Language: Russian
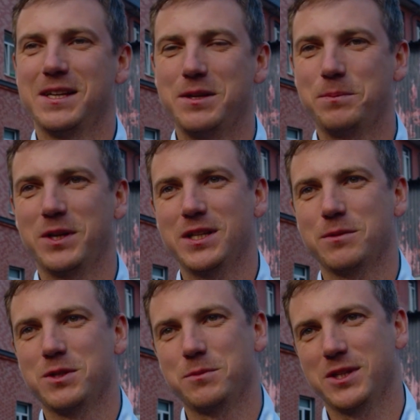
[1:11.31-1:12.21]
и при
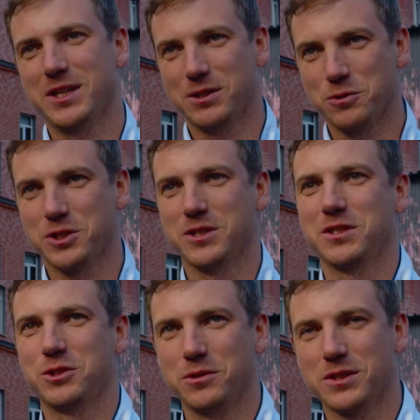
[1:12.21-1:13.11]
этом тебе надо
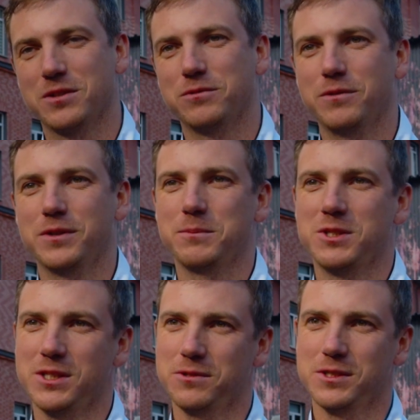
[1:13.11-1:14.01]
очень четко и вовремя
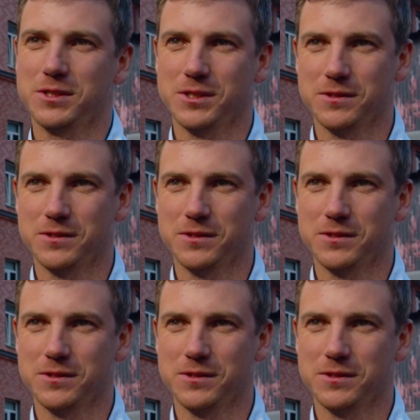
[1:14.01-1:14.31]
делать